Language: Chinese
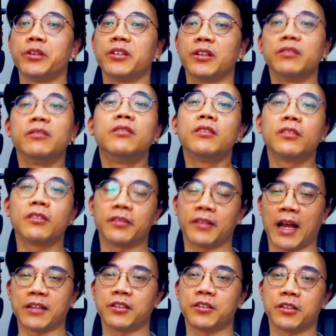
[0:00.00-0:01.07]
人
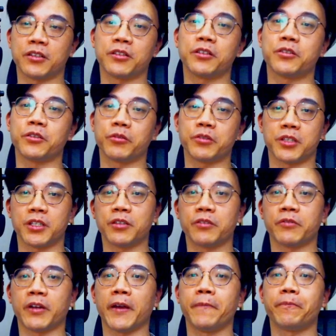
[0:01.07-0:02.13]
拿着这些手
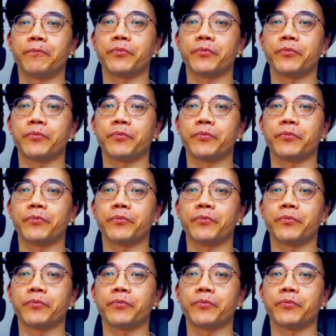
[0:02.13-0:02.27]
机，right？